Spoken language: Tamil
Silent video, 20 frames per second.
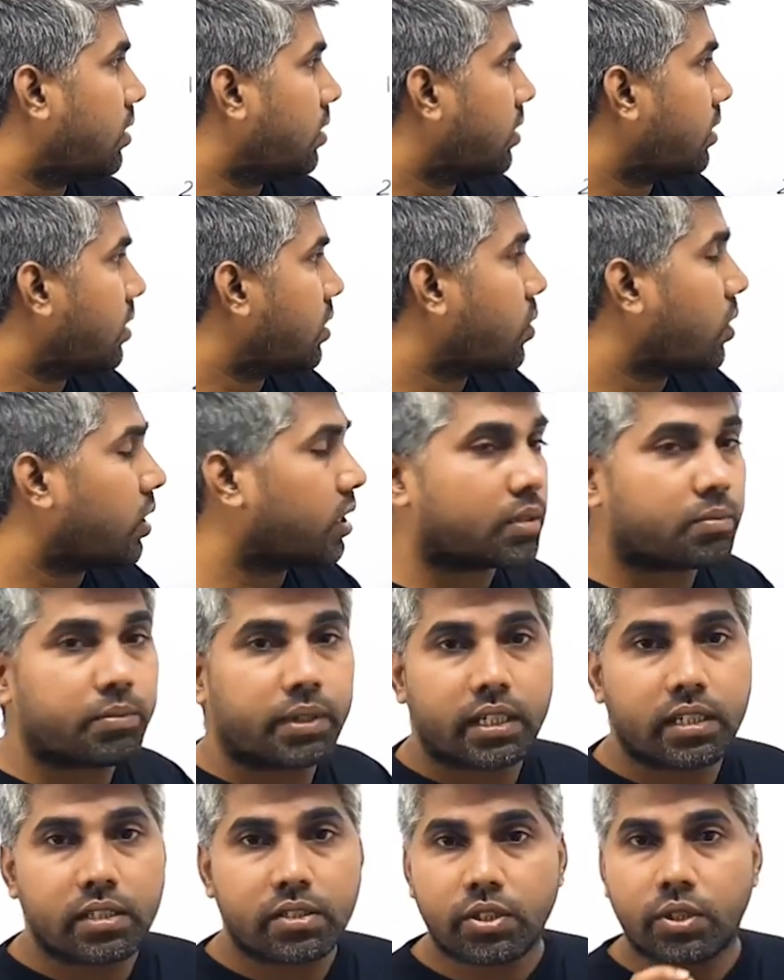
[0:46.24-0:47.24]
இதை சொல்கிறதுக்கு
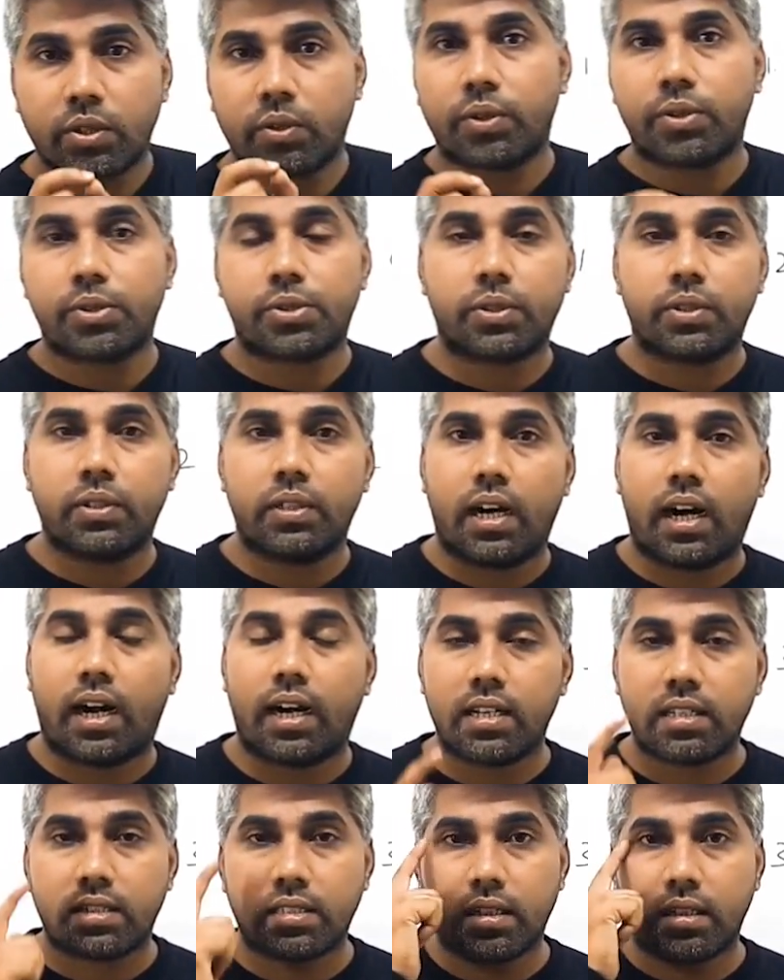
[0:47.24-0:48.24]
முன்னாடி சின்ன ஒரு விஷயம்
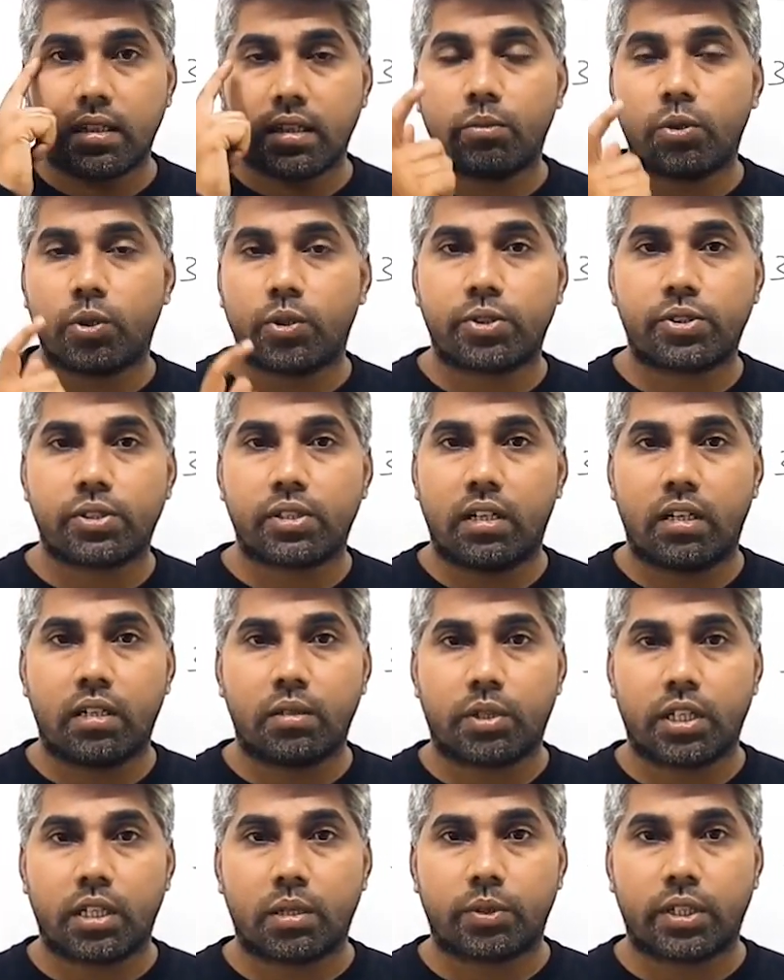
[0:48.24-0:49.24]
அடிஷனில் நம்ம ஒரு விஷயம் லேர்ன்
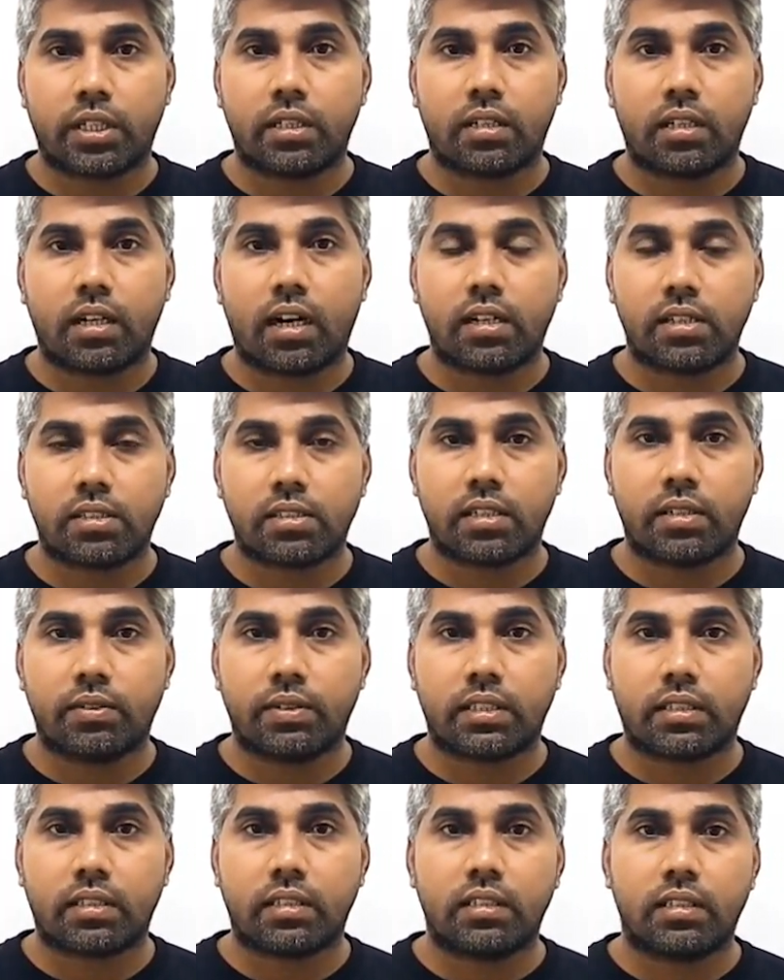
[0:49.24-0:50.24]
பண்ணியிருப்போம் என்னென்னா அடிஷனில்
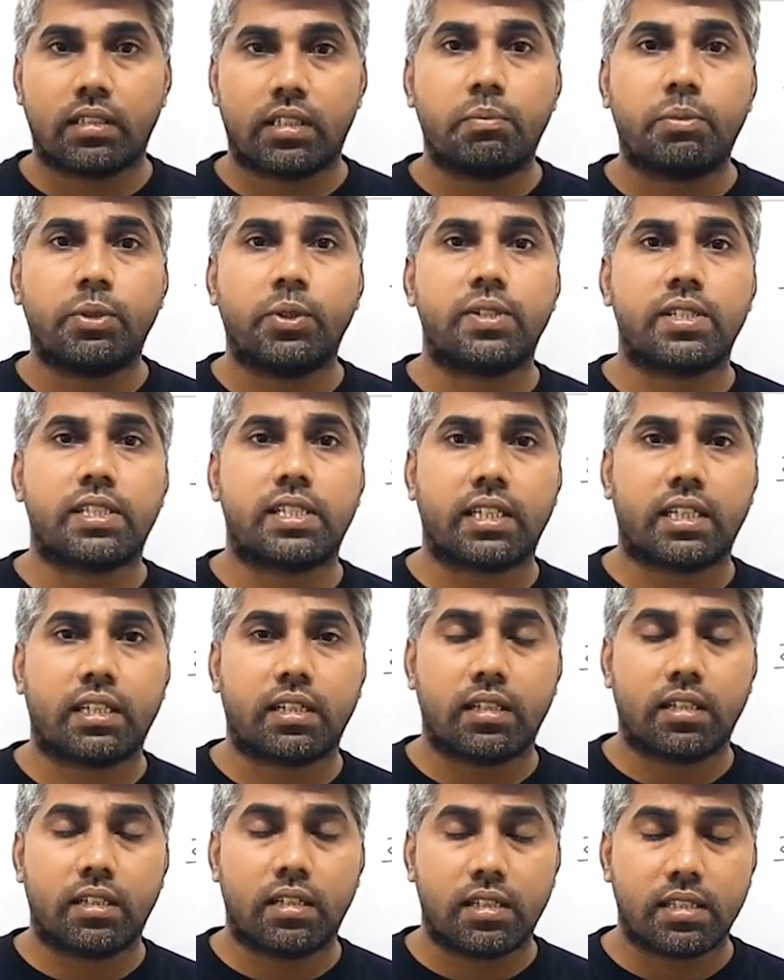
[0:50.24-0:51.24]
வந்துட்டு எப்படி ஒரு சீ
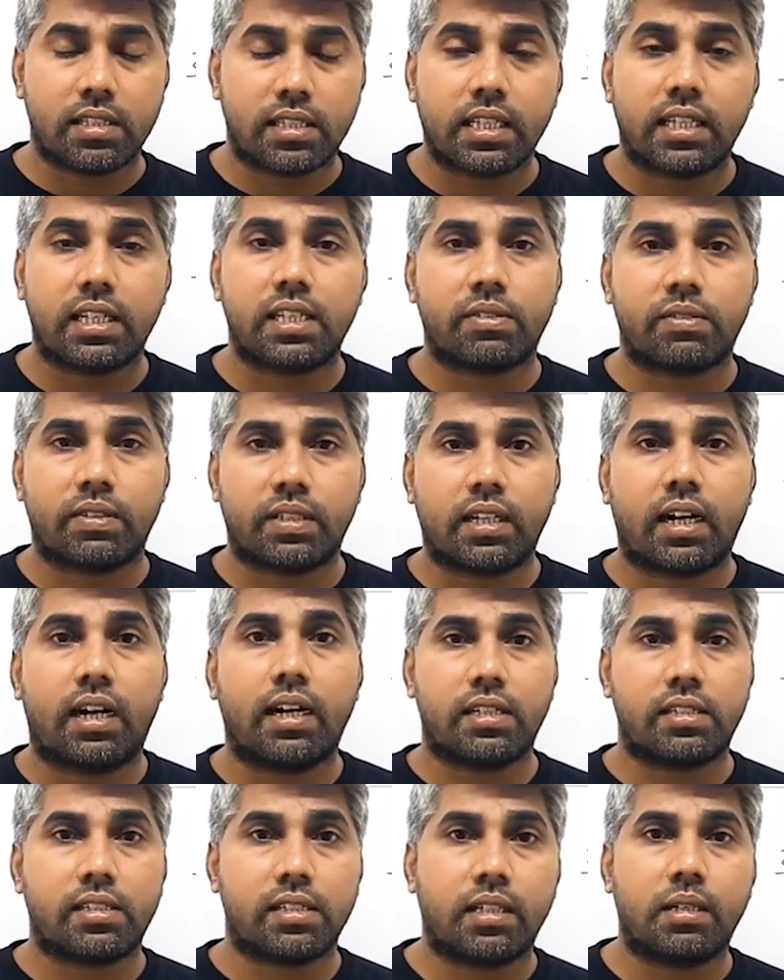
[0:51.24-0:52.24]
சீரீஸ் வந்துட்டு
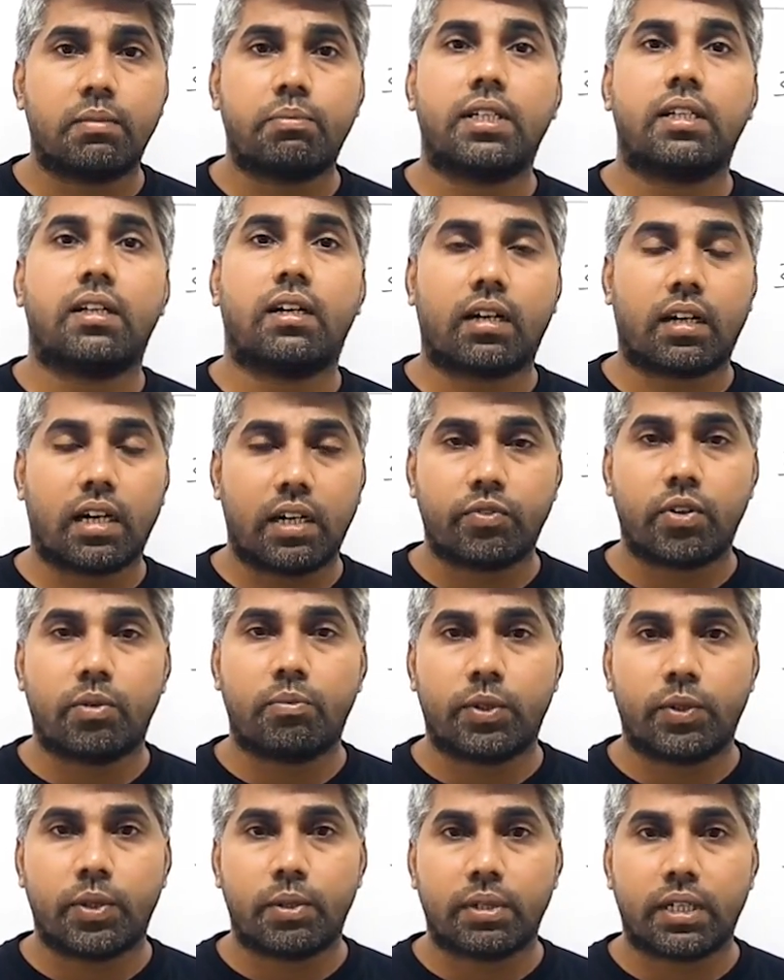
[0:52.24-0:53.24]
அடிஷனை எப்படி நான் கன்ஃபார்ம்
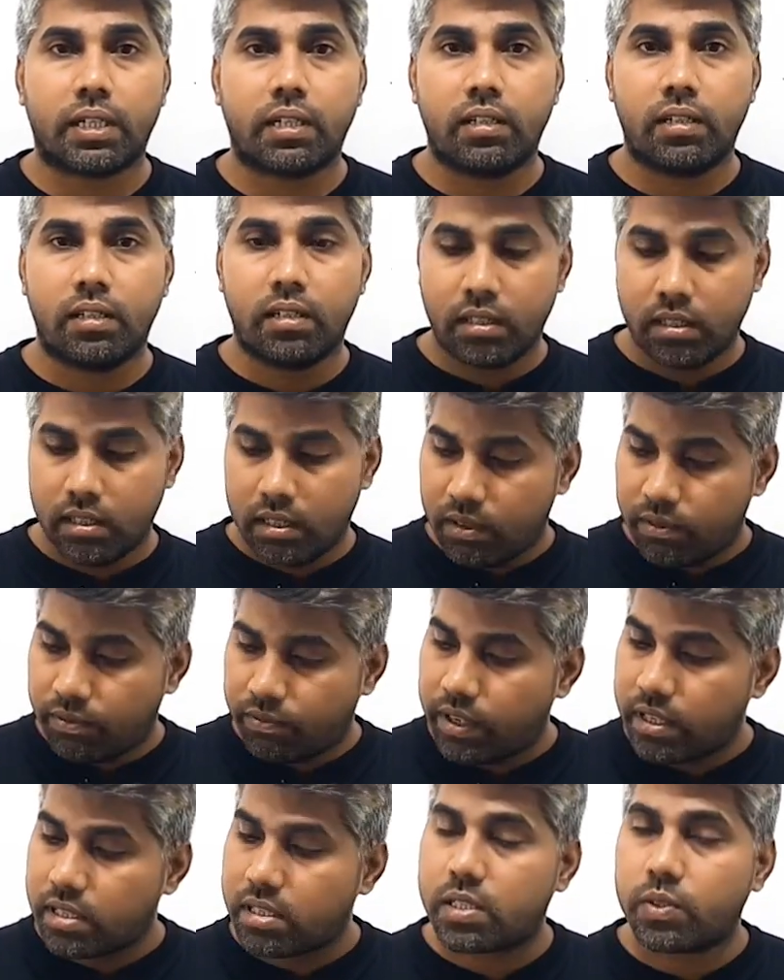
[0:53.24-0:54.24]
பண்ணும் அப்படின்னா
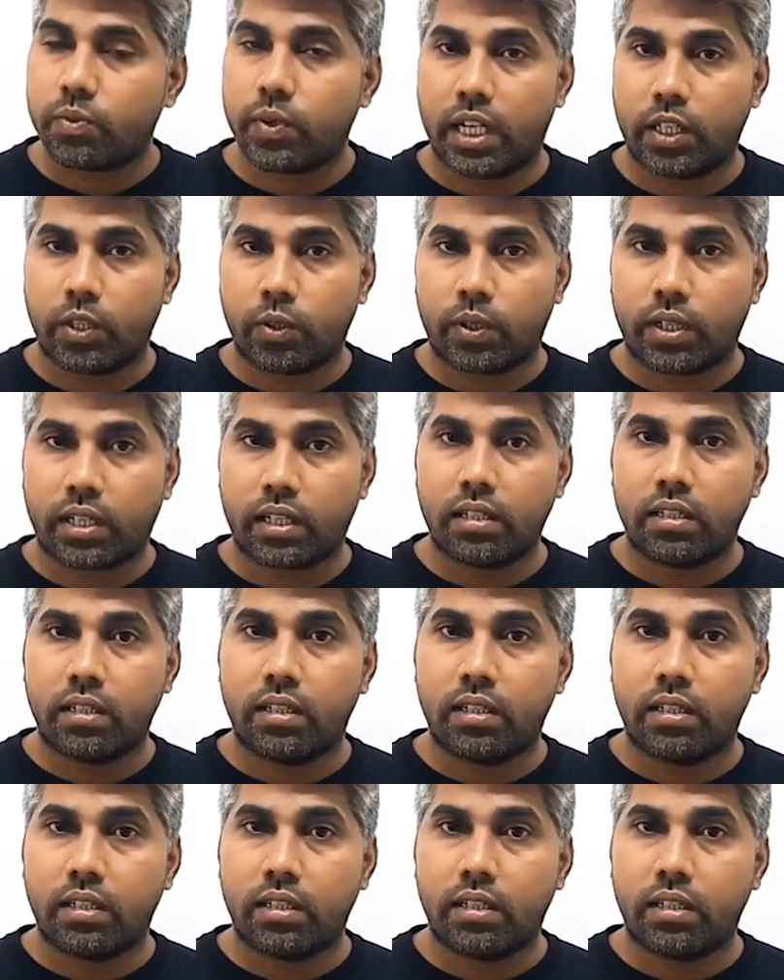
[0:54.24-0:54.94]
ஃபஸ்ட்டு வேல்யூவோட